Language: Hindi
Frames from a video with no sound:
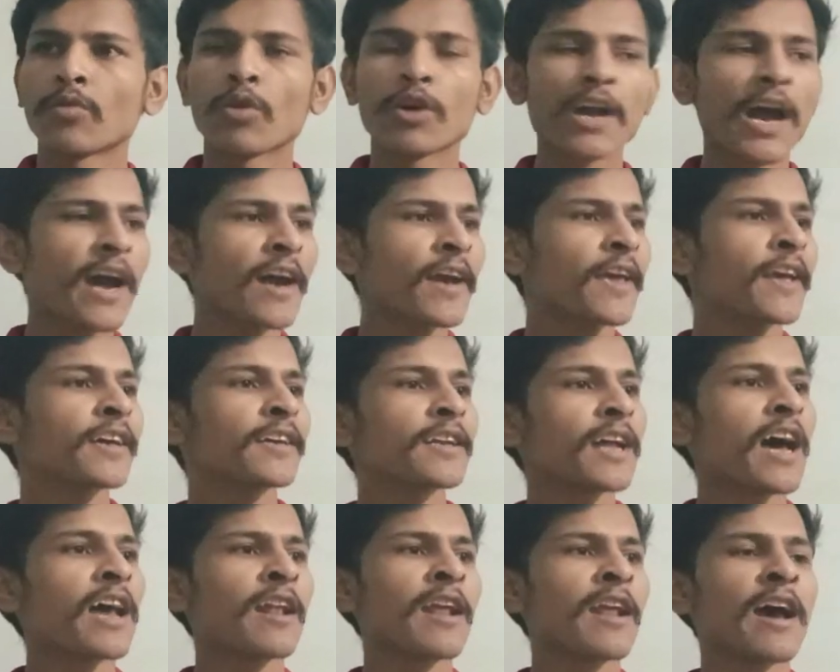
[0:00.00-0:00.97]
और आगे एक
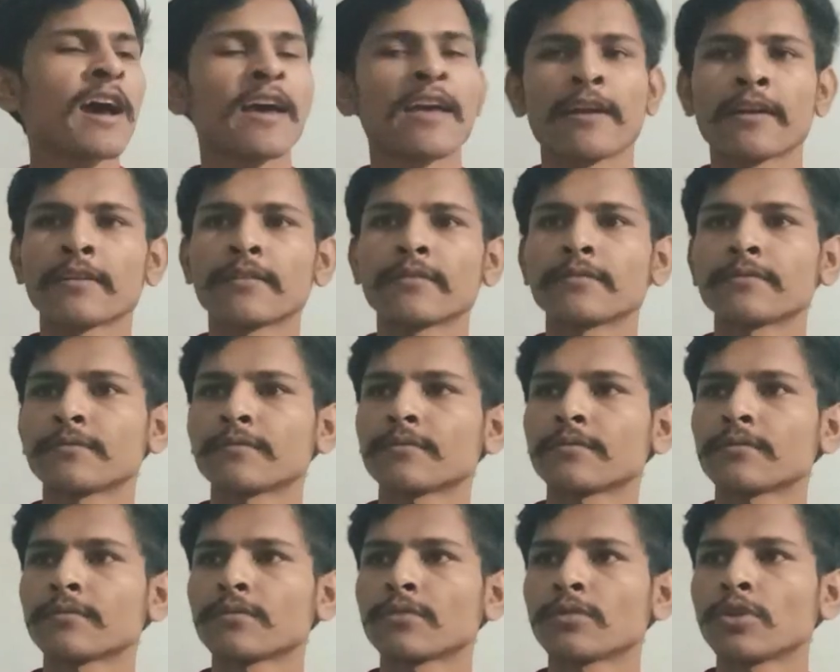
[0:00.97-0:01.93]
नाला आया
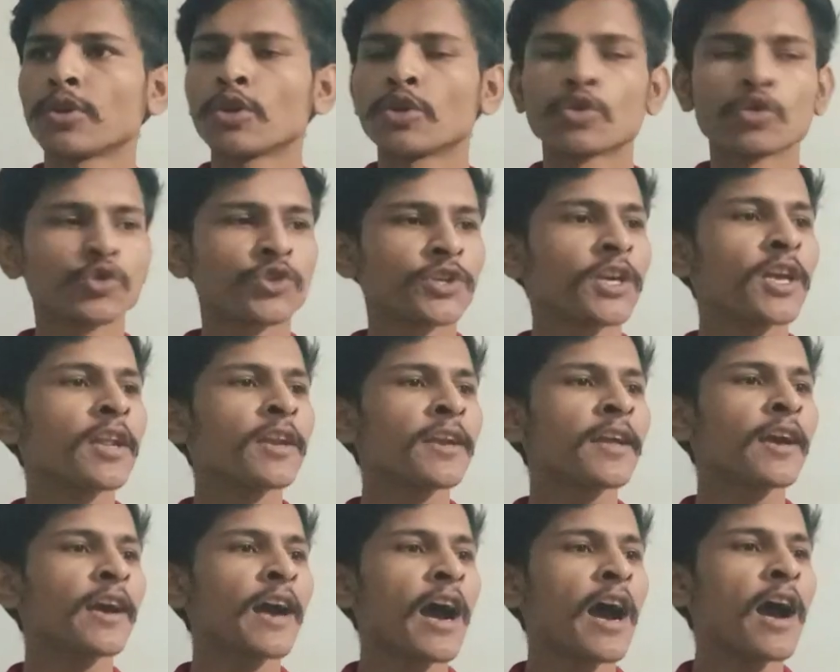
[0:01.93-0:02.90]
तो शेर
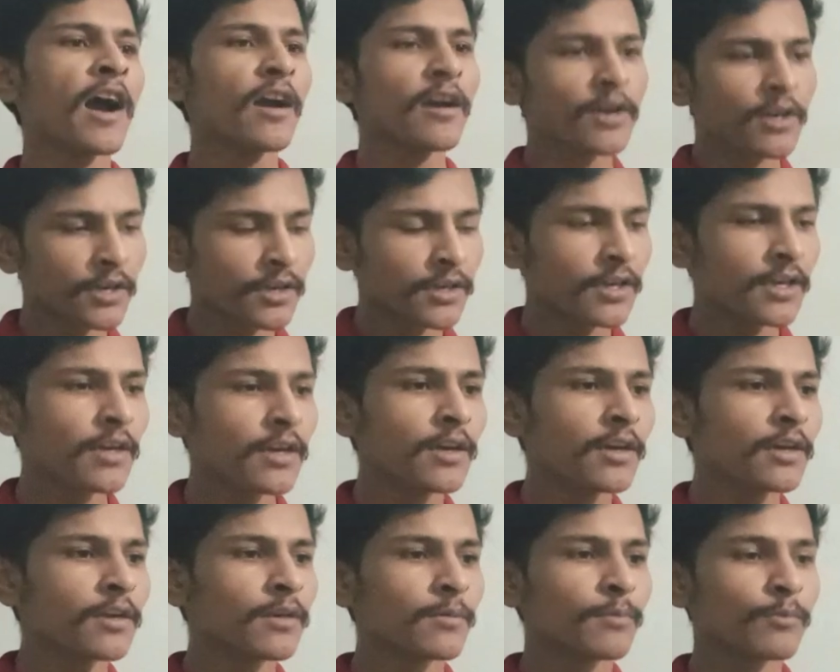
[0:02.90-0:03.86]
ने कहा
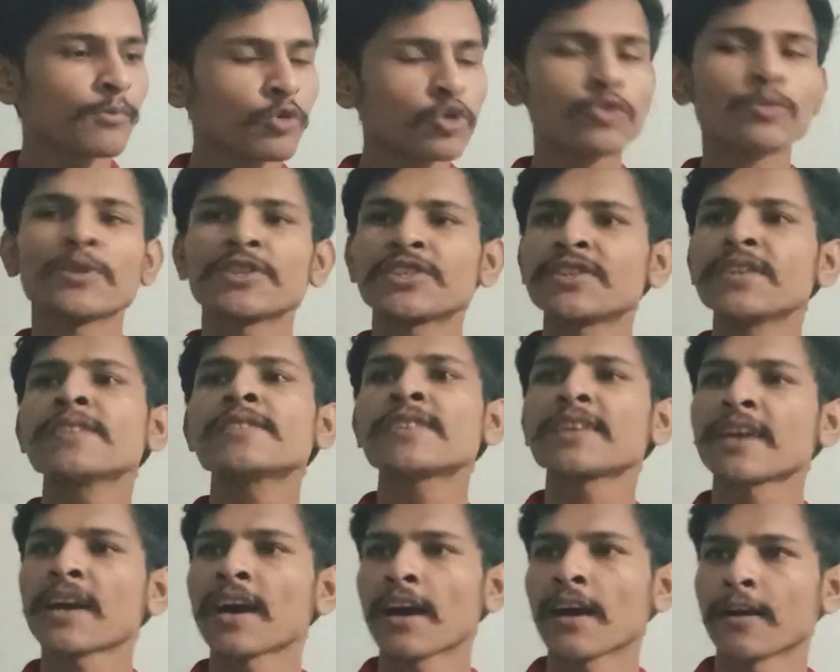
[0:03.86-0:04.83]
कि उस बच्चे
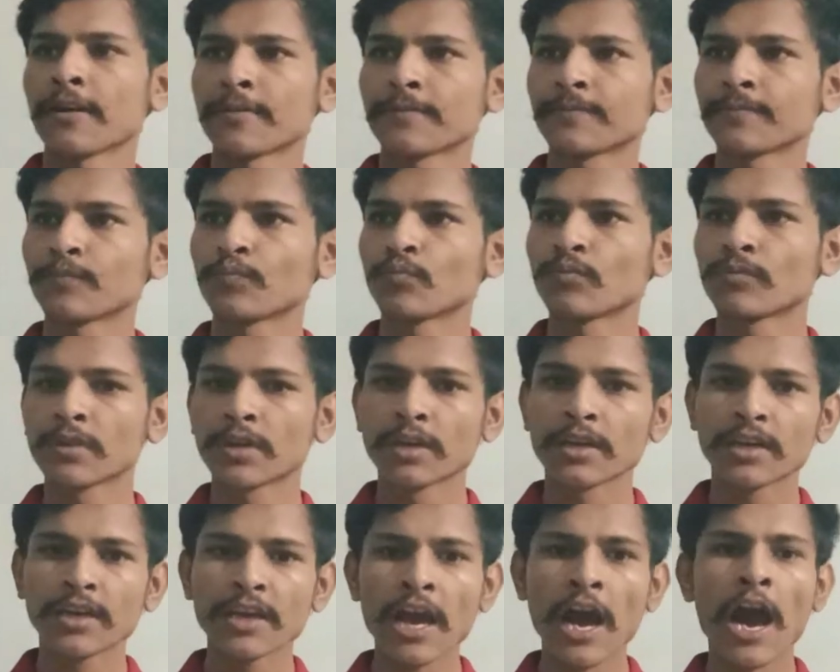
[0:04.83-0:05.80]
से कहा
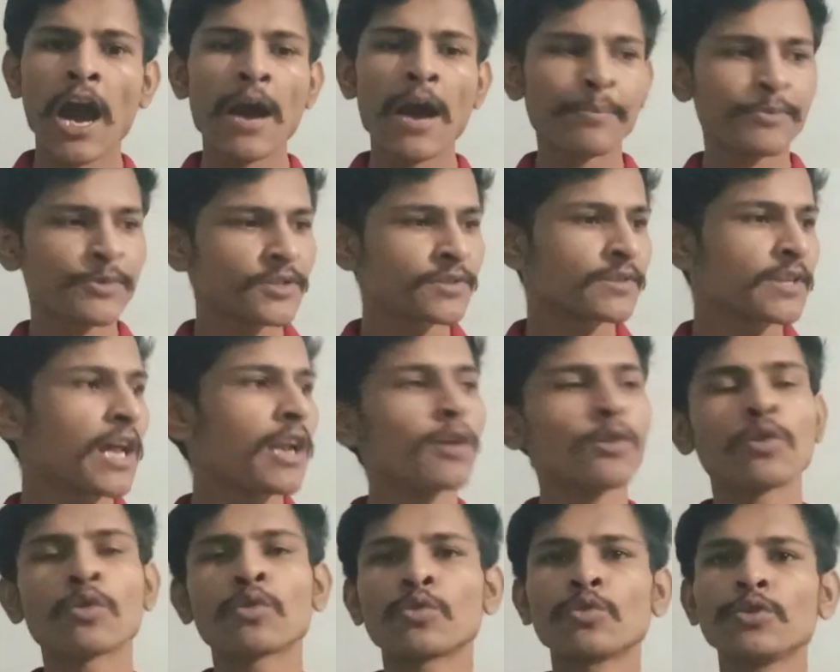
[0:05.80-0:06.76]
कि आप इस नाले
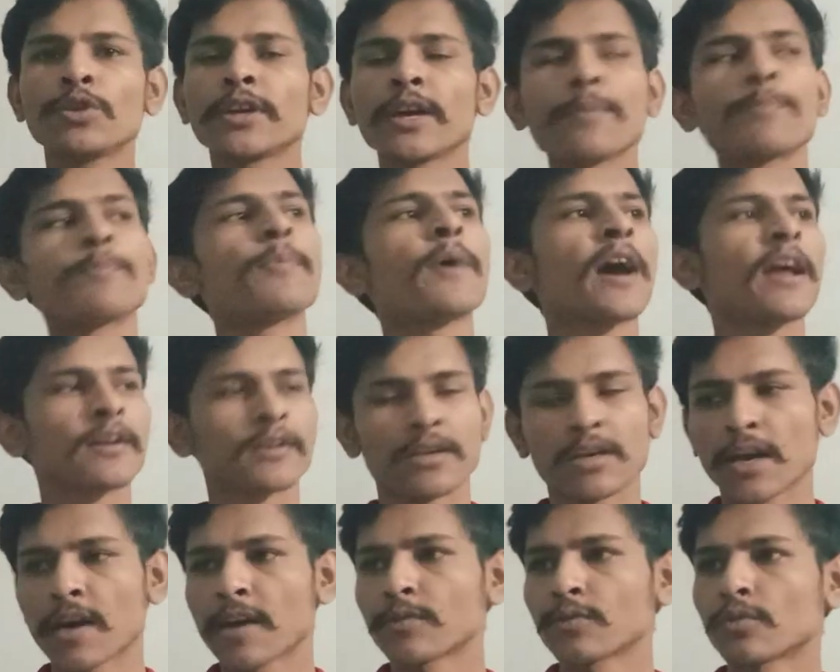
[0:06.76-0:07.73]
को कूद के पार
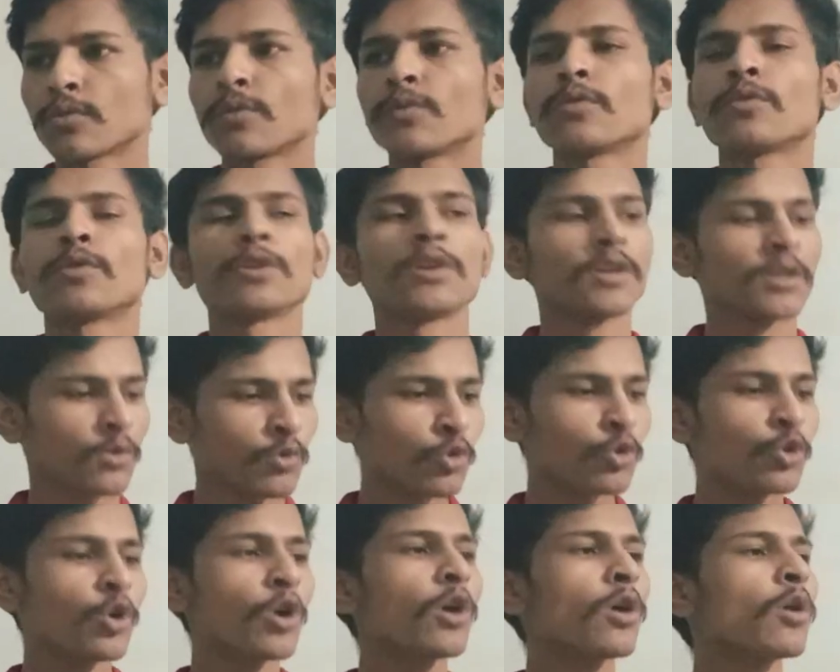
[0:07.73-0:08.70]
लगा दो
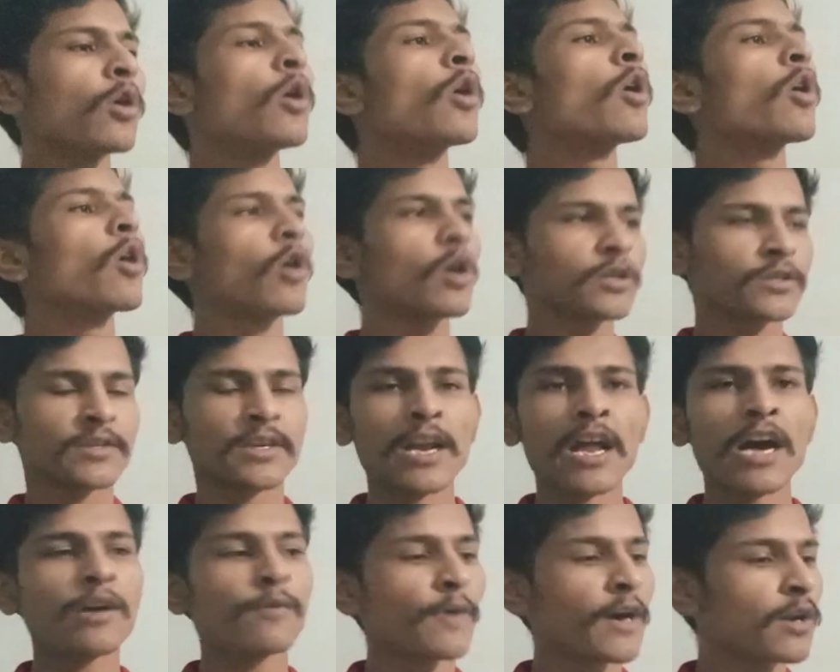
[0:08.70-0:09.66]
कूदो और
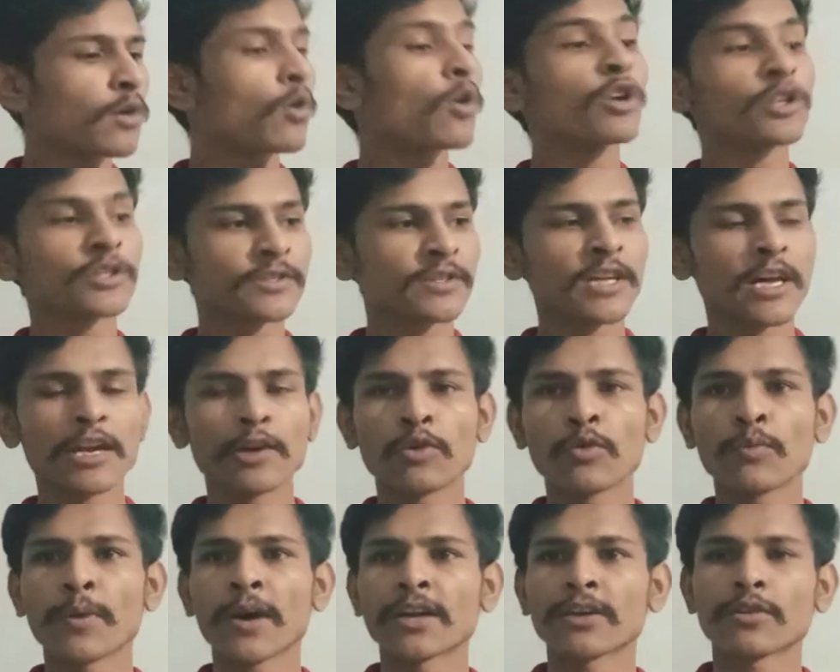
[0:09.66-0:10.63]
सलांग मारो और इस नाले
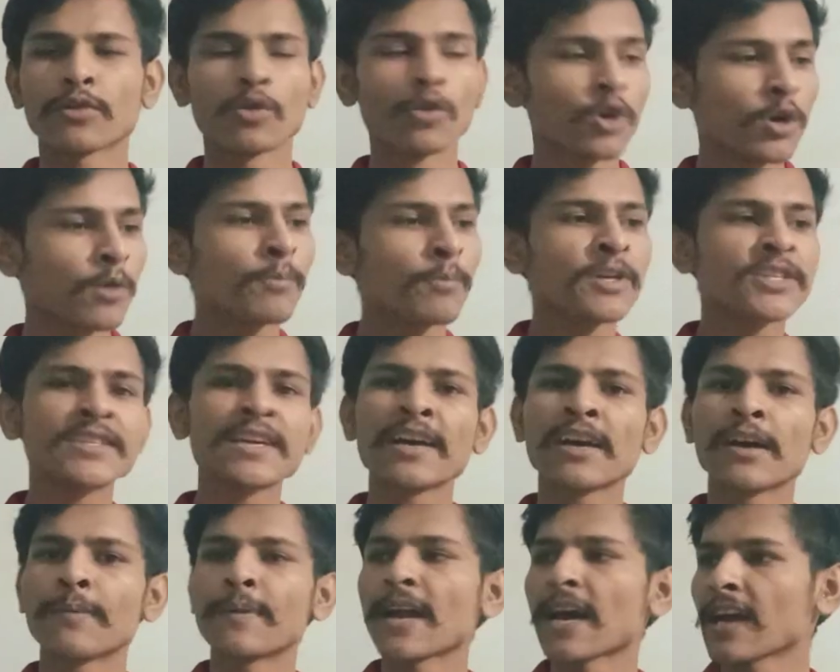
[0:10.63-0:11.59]
को पार करो बच्चा
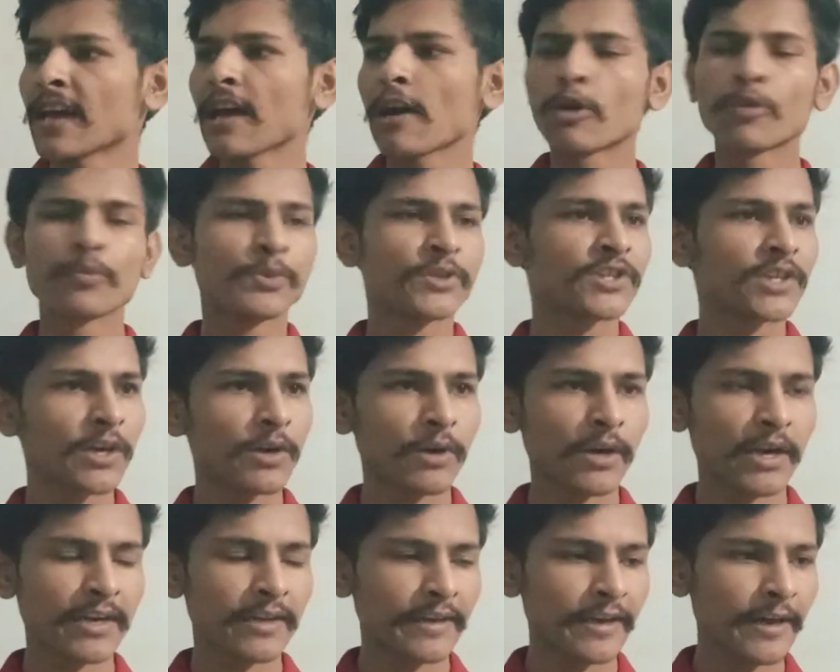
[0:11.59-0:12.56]
घबरा गया और पीछे
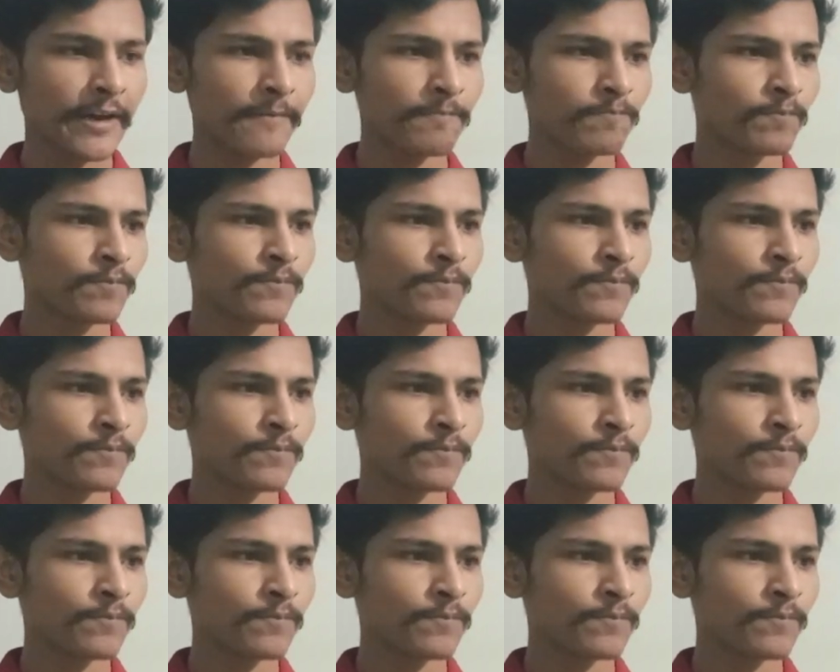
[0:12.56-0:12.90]
हट गया